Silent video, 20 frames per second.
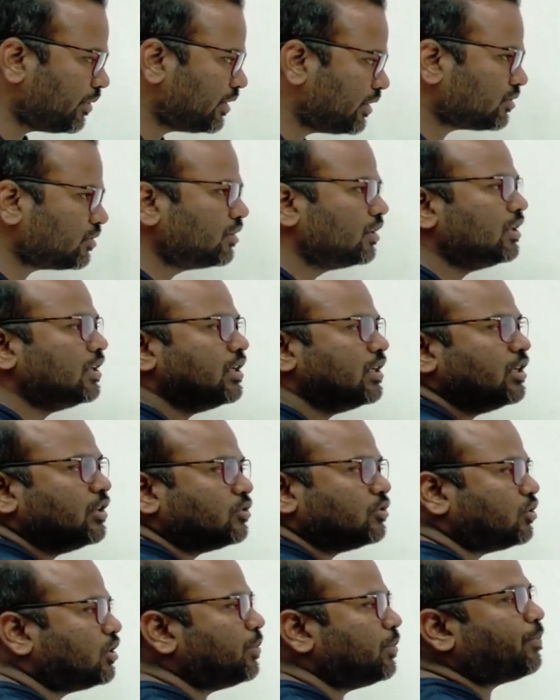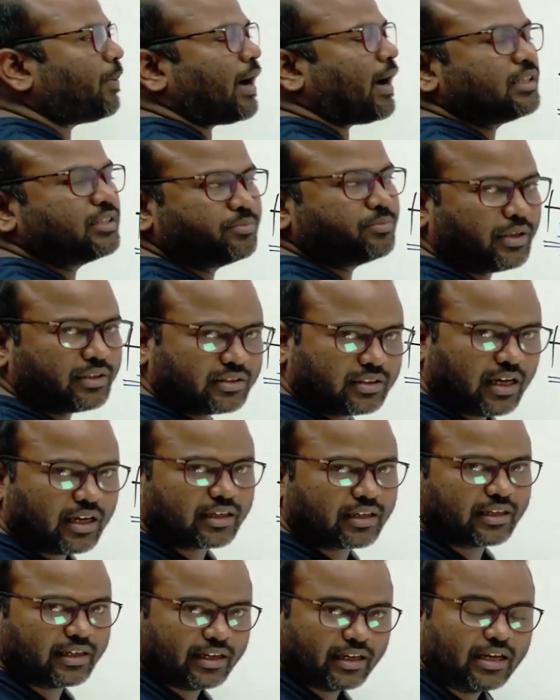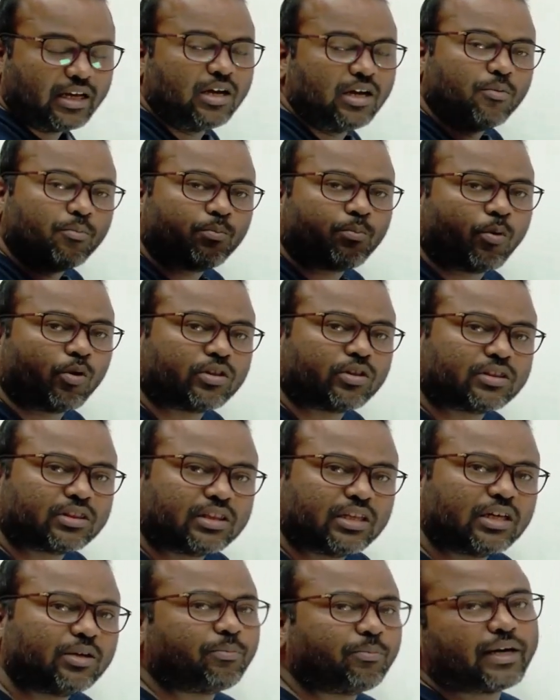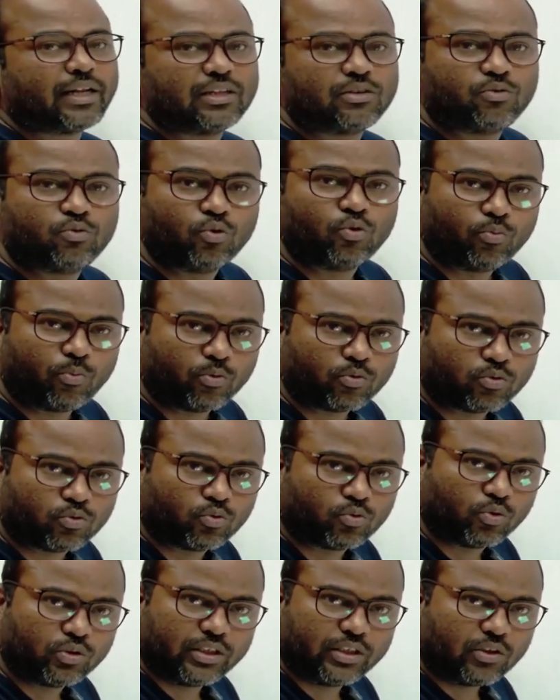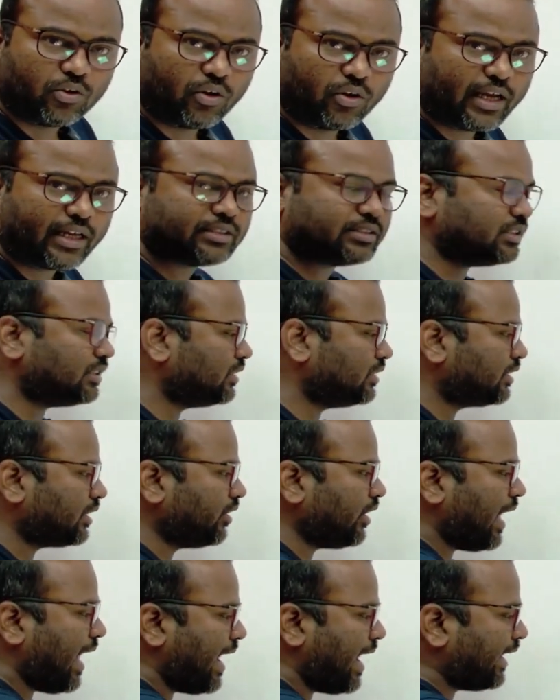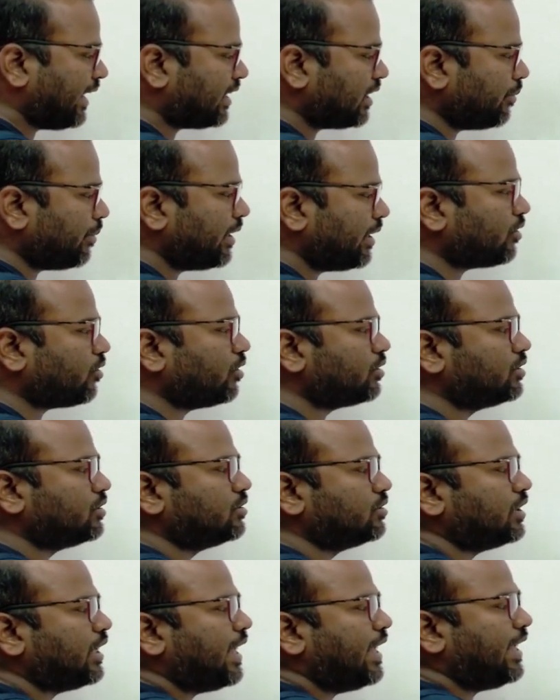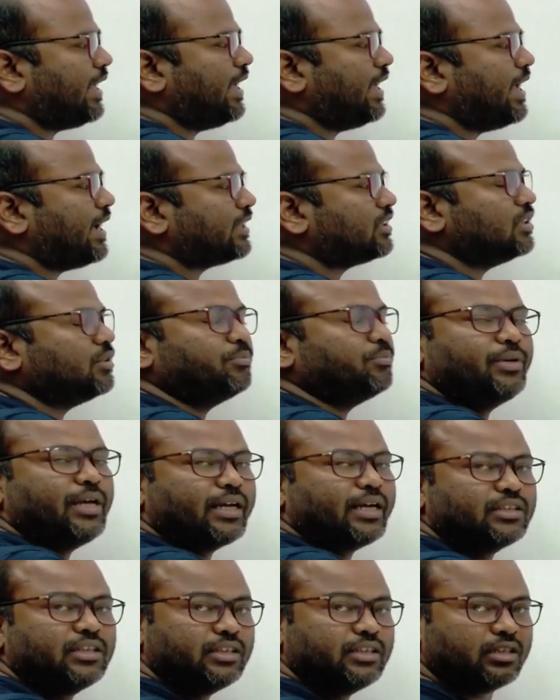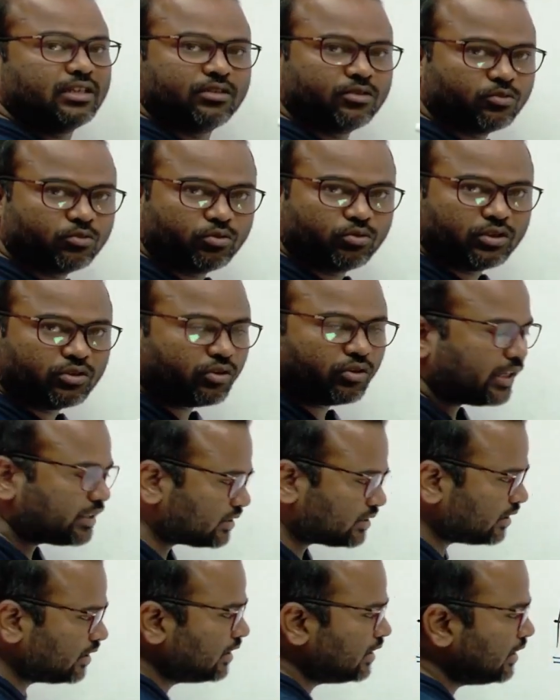পেরেছো যদি পাঁচবার থাকে প্রত্যেকবারে দুদিন করে আছে কারণ এক একটা বারে কদিন এ একদিন বি একদিন দুদিন করে আছে